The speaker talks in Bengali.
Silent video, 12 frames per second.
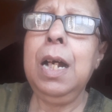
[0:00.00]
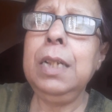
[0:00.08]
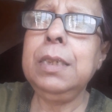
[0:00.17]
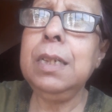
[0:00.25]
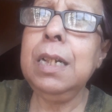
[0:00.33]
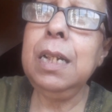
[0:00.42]

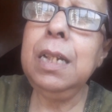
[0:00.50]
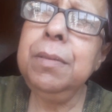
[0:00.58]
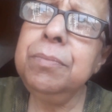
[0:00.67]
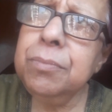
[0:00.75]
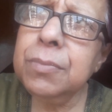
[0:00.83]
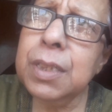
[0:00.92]
আজকাল
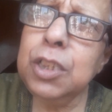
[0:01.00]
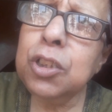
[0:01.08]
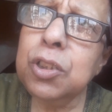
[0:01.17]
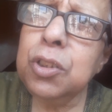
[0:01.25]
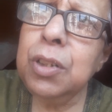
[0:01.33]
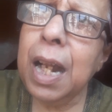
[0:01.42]
কিছু
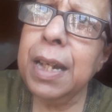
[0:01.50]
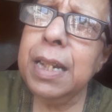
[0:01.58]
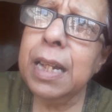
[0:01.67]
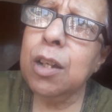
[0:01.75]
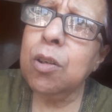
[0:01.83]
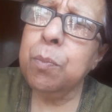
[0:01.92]
কিছু নারী
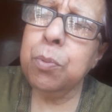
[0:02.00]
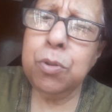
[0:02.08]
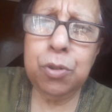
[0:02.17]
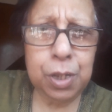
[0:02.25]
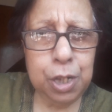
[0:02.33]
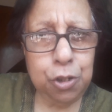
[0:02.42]
দেখি খুব
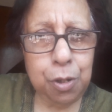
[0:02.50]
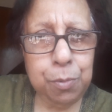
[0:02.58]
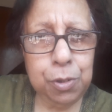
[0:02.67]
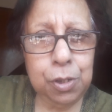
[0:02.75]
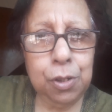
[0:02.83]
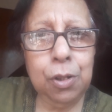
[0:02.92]
পুরুষদের
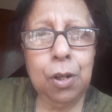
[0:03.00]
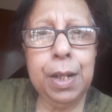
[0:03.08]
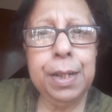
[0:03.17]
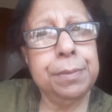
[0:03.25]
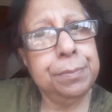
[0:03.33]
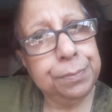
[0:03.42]
সমর্থন করে